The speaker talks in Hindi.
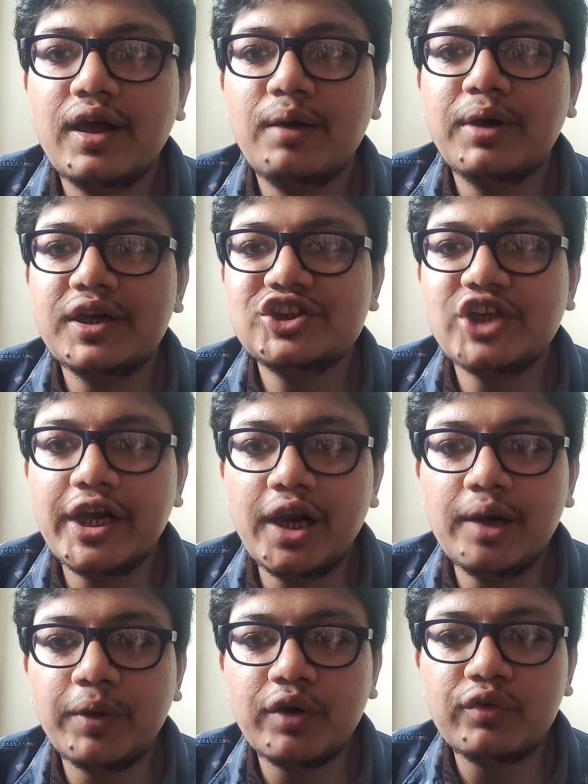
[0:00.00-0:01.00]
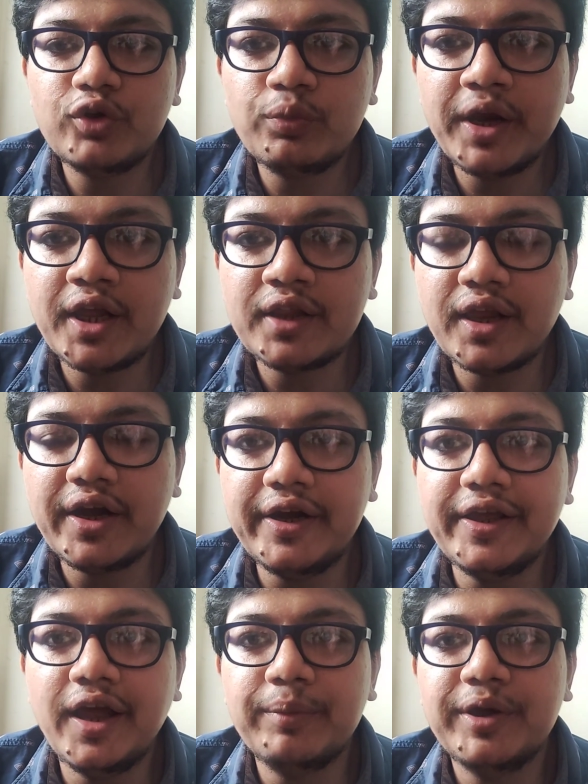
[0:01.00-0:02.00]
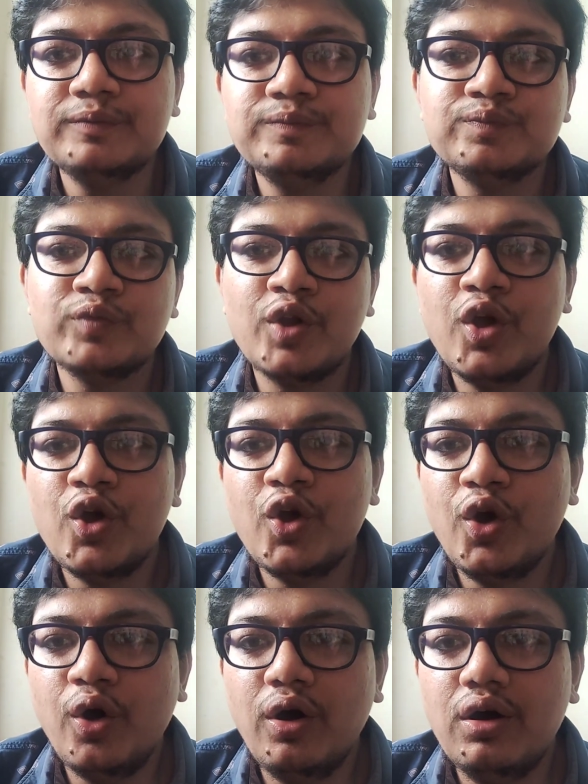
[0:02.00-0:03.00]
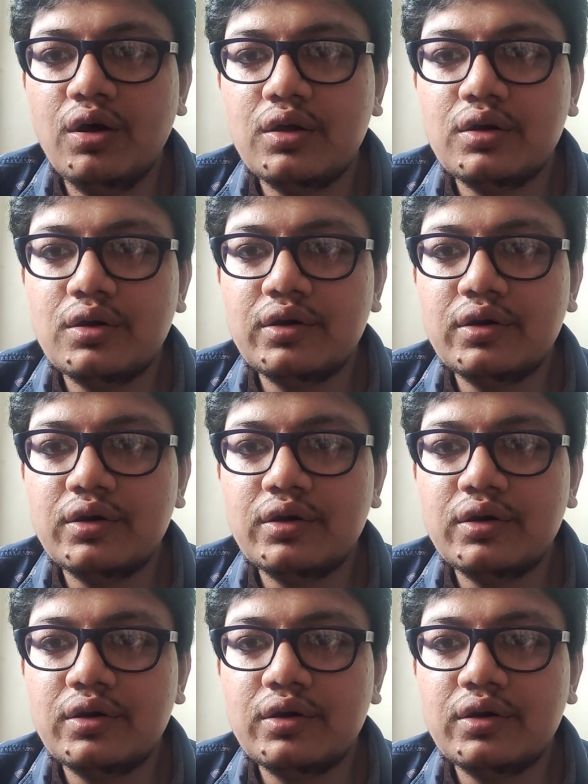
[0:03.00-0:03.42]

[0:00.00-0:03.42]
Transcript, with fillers: है हमारे चैनल परफ्यूम एंड अतर इंडिया में और